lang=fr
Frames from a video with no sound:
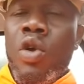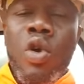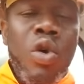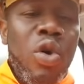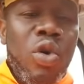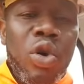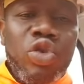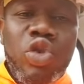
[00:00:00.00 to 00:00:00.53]

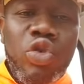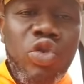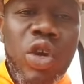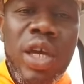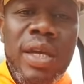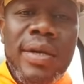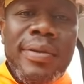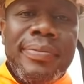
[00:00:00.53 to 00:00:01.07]
Aujourd'hui,
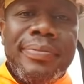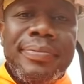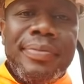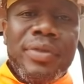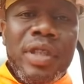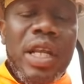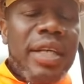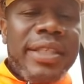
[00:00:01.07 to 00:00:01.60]

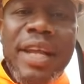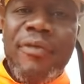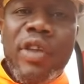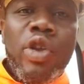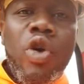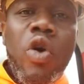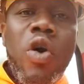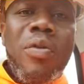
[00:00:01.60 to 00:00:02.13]
dans cette
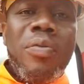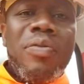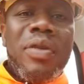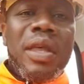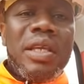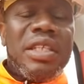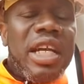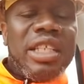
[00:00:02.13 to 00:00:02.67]
vidéo,
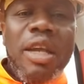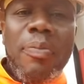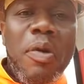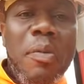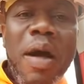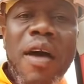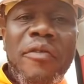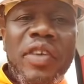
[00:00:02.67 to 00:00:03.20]
j'ai simplement
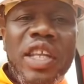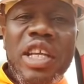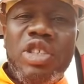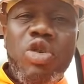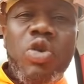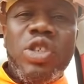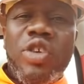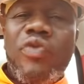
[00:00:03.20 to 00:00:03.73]
envie de dire
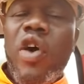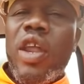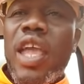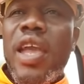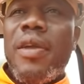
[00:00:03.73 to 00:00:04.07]
aux Ivoiriens,